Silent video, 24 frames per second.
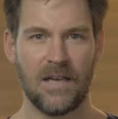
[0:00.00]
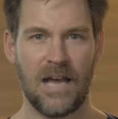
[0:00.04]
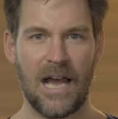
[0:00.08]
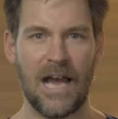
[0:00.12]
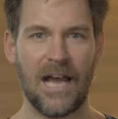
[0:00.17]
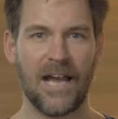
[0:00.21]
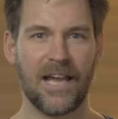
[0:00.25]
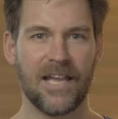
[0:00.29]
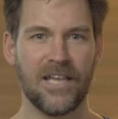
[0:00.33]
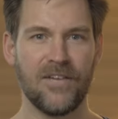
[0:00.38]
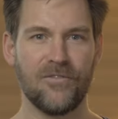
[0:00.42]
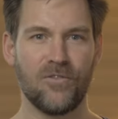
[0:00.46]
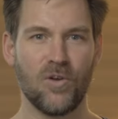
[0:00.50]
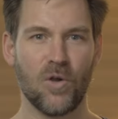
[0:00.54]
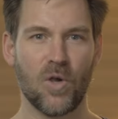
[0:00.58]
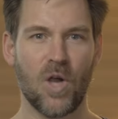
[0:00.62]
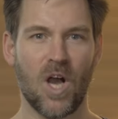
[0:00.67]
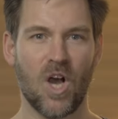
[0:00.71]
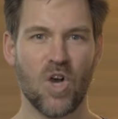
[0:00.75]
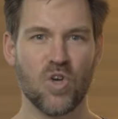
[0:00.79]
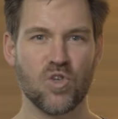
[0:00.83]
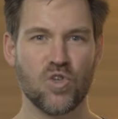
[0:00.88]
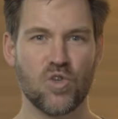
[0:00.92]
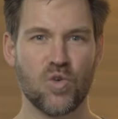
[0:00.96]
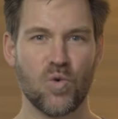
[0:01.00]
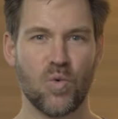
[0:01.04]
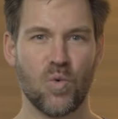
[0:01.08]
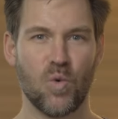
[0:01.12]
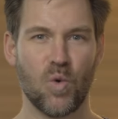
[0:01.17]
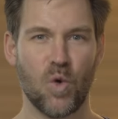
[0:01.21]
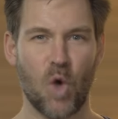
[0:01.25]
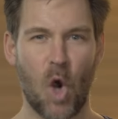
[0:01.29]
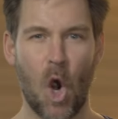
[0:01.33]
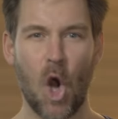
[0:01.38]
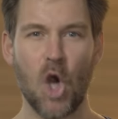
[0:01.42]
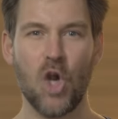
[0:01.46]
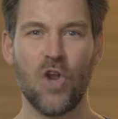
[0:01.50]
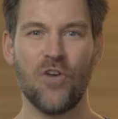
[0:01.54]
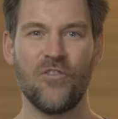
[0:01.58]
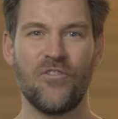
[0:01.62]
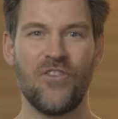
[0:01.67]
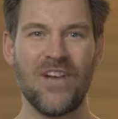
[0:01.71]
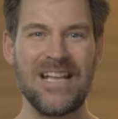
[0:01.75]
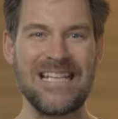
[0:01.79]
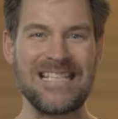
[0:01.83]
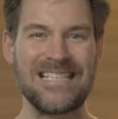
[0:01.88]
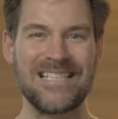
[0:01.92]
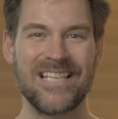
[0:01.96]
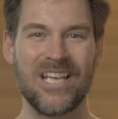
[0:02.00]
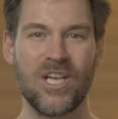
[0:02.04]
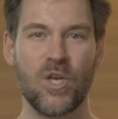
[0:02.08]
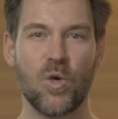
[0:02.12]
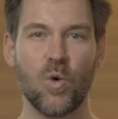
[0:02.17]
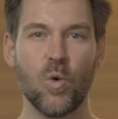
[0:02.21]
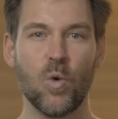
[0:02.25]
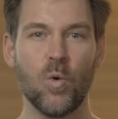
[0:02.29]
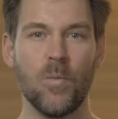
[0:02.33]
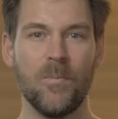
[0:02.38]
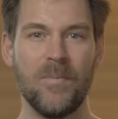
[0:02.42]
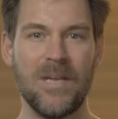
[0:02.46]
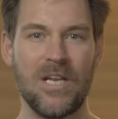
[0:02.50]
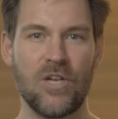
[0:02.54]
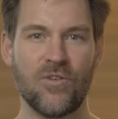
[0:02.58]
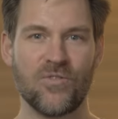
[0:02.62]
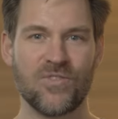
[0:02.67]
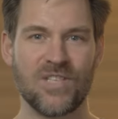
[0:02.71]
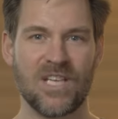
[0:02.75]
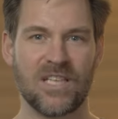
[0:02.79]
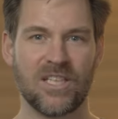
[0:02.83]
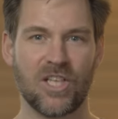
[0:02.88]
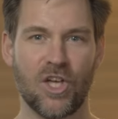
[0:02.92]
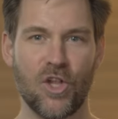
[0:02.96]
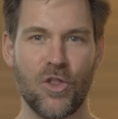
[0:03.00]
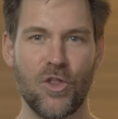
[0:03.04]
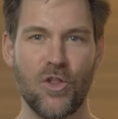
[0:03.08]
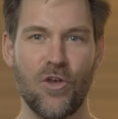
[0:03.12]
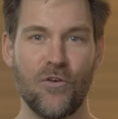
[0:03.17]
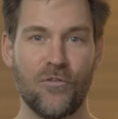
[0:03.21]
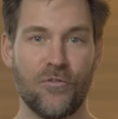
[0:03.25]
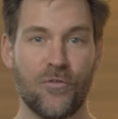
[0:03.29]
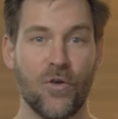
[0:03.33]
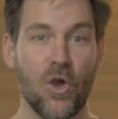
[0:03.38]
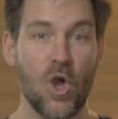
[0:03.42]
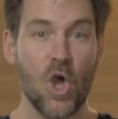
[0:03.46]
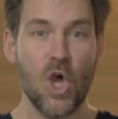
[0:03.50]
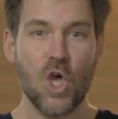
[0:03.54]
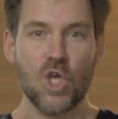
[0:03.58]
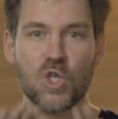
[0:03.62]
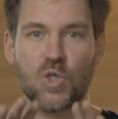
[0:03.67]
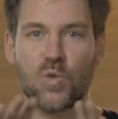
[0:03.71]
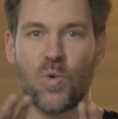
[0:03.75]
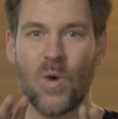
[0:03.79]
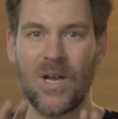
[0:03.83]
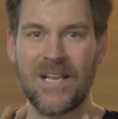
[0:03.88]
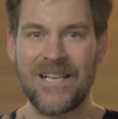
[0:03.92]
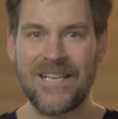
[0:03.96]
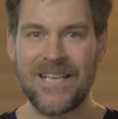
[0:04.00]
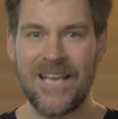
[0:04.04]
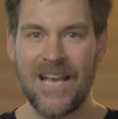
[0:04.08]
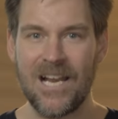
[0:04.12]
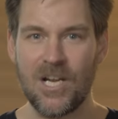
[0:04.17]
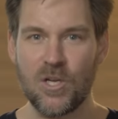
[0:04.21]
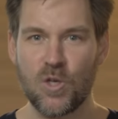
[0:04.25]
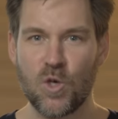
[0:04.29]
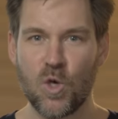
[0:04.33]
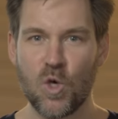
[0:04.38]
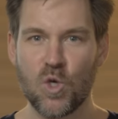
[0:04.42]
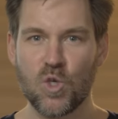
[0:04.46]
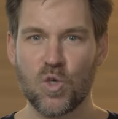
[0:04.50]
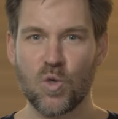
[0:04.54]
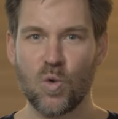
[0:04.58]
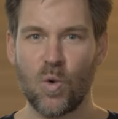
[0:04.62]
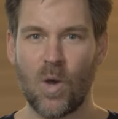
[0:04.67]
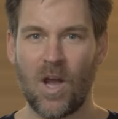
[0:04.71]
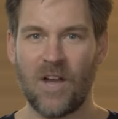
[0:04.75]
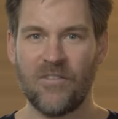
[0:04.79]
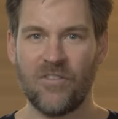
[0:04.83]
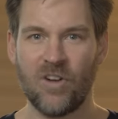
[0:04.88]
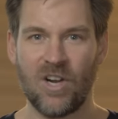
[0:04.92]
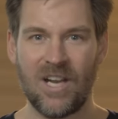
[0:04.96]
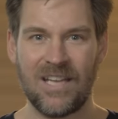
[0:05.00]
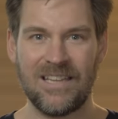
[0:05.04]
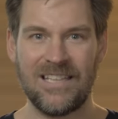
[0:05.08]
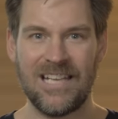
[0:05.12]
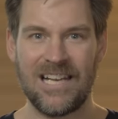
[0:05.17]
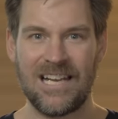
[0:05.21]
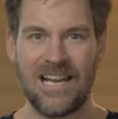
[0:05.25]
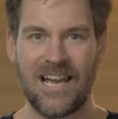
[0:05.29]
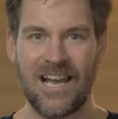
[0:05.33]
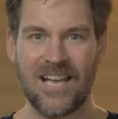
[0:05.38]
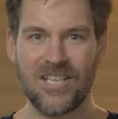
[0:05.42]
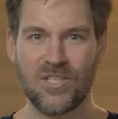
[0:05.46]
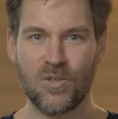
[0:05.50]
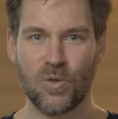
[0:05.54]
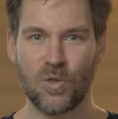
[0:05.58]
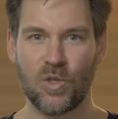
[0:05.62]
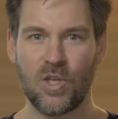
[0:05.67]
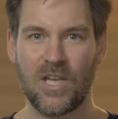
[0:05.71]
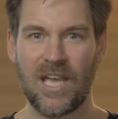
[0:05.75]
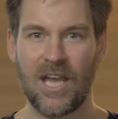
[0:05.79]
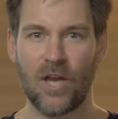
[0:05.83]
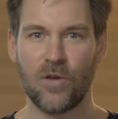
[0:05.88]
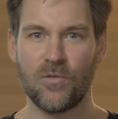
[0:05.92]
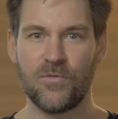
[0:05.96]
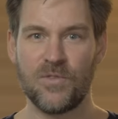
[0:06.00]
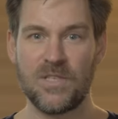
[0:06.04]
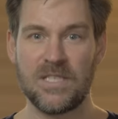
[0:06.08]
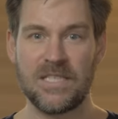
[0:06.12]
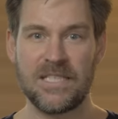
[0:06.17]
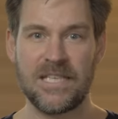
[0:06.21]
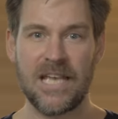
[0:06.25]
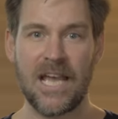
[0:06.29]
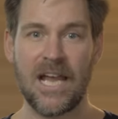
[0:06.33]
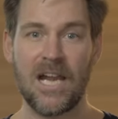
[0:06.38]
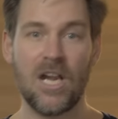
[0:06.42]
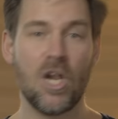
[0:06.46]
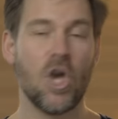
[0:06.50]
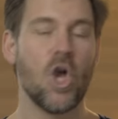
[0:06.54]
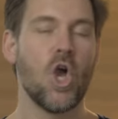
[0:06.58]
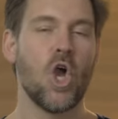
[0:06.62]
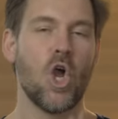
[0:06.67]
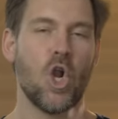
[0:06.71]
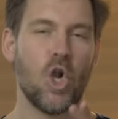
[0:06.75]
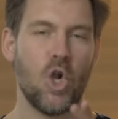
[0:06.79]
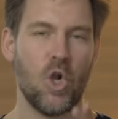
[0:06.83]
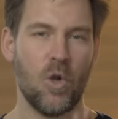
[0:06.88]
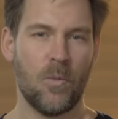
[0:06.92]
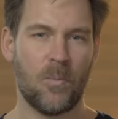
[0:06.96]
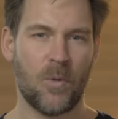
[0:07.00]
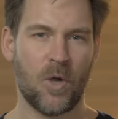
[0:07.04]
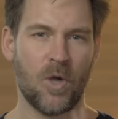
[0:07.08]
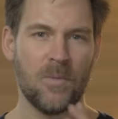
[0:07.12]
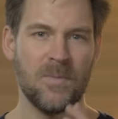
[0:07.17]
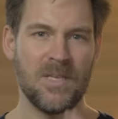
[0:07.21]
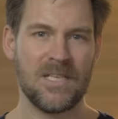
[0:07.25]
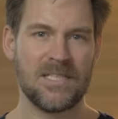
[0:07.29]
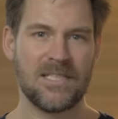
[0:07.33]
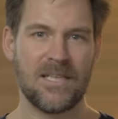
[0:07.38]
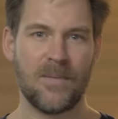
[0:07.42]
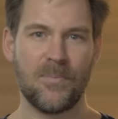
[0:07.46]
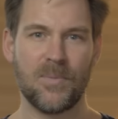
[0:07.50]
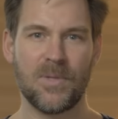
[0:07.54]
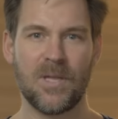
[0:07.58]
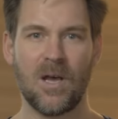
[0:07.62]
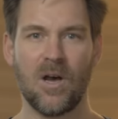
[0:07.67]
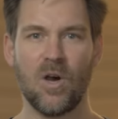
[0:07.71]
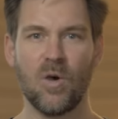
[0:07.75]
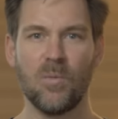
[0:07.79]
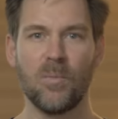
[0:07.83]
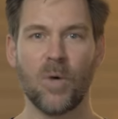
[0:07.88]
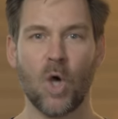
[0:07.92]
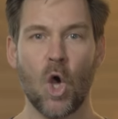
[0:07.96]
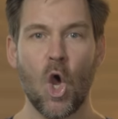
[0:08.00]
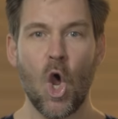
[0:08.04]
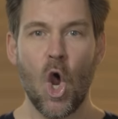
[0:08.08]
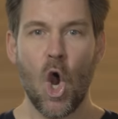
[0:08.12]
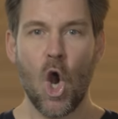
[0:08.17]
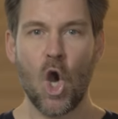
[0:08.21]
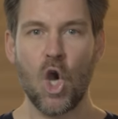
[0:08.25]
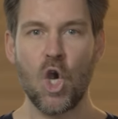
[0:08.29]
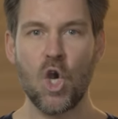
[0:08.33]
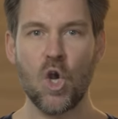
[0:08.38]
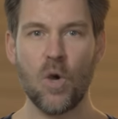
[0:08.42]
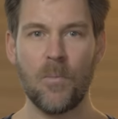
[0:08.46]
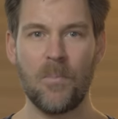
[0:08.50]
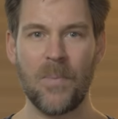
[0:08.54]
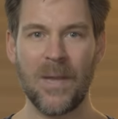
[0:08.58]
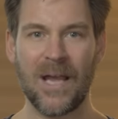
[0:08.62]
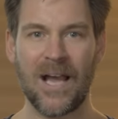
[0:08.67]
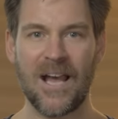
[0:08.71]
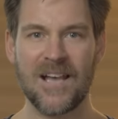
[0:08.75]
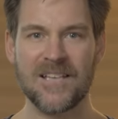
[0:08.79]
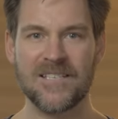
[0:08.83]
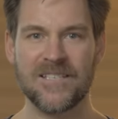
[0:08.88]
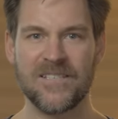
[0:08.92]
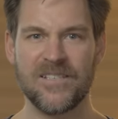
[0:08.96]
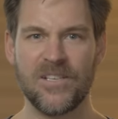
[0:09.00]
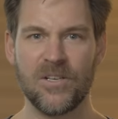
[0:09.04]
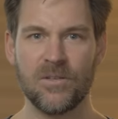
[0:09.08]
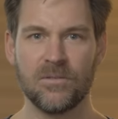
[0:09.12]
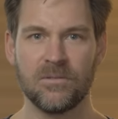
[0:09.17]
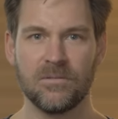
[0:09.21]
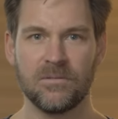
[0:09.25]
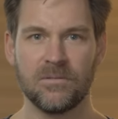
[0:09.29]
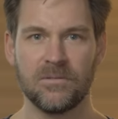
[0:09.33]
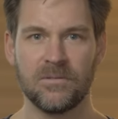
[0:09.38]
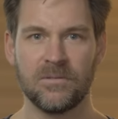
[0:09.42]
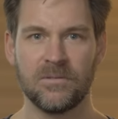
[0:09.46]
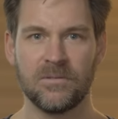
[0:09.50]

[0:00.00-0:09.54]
Arrive le grand jour, le 25 août 1939, soit quelques jours avant la déclaration de guerre officielle, le 1er septembre, l'opération